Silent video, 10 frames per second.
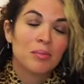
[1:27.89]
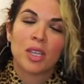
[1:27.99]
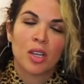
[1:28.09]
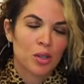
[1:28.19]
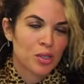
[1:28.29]

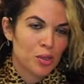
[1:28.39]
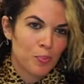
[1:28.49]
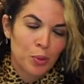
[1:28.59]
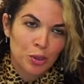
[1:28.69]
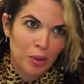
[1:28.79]
io
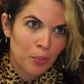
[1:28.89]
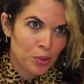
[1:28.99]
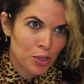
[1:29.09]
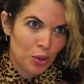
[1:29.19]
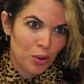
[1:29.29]

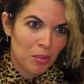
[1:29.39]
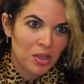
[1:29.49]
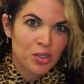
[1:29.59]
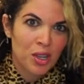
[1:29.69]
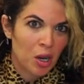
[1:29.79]
purtroppo sono una
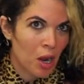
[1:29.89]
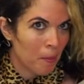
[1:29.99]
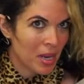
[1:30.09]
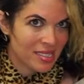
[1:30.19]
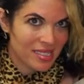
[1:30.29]
persona che non è
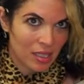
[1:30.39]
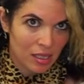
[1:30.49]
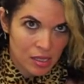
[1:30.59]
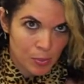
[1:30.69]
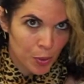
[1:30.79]
mai
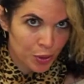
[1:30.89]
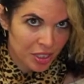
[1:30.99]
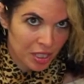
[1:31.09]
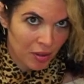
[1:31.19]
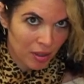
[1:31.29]
stata
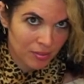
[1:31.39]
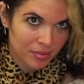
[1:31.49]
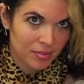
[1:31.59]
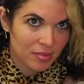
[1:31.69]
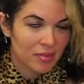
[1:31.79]
sportiva
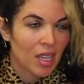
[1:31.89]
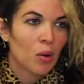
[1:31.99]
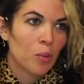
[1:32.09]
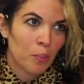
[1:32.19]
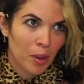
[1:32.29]

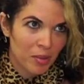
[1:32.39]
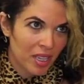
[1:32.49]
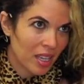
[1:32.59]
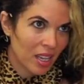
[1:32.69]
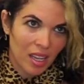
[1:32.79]
un po'
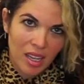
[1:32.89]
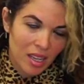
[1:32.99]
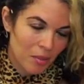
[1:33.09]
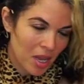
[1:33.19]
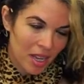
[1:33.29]
perché
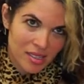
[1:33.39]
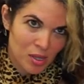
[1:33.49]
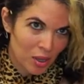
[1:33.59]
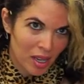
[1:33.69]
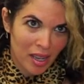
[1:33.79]
i miei
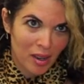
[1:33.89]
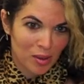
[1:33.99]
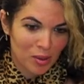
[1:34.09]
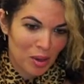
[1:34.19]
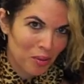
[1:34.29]
so,
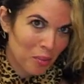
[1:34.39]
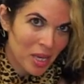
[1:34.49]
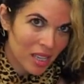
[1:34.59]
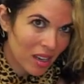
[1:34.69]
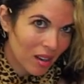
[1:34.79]
erano una
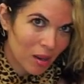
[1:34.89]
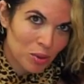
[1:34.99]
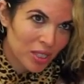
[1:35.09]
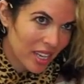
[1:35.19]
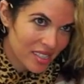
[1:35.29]
famiglia
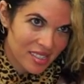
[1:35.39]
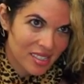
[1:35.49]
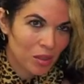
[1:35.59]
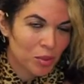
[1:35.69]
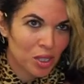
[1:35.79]

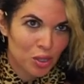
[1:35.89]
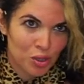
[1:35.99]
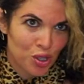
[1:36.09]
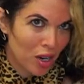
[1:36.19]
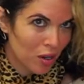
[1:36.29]
modesta, quindi non
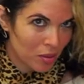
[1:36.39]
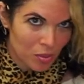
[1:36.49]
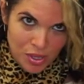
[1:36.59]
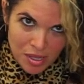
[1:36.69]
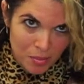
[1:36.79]
c'erano le
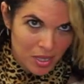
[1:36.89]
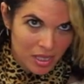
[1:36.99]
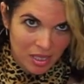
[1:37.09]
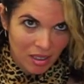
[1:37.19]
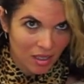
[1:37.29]

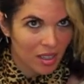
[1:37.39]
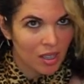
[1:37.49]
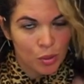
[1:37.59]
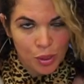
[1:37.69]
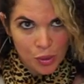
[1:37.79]
possibilità.
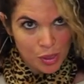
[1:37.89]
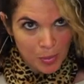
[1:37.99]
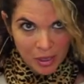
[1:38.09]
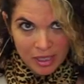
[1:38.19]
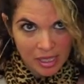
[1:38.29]
L'unico
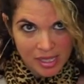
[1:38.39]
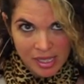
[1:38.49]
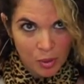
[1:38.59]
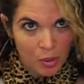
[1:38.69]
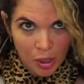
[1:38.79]
sport che
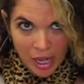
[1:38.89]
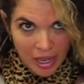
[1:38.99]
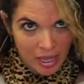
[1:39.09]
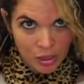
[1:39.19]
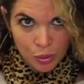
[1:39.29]
seguivano
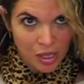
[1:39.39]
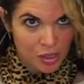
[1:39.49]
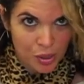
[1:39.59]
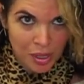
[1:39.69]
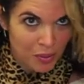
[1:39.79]
era
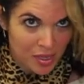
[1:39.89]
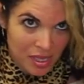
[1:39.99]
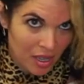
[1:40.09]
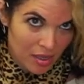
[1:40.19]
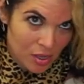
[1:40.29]
l'educazione
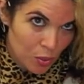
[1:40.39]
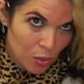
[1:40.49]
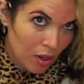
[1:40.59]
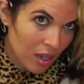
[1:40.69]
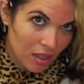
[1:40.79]
fisica a
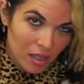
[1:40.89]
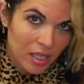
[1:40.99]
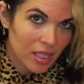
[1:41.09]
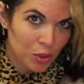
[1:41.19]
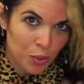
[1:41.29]
scuola,
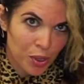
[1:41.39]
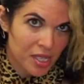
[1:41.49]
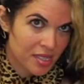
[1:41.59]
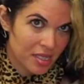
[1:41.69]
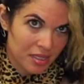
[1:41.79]
le due ore
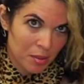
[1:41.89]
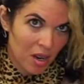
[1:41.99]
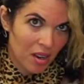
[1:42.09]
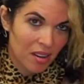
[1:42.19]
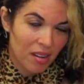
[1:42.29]
a
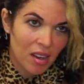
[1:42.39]
settimana.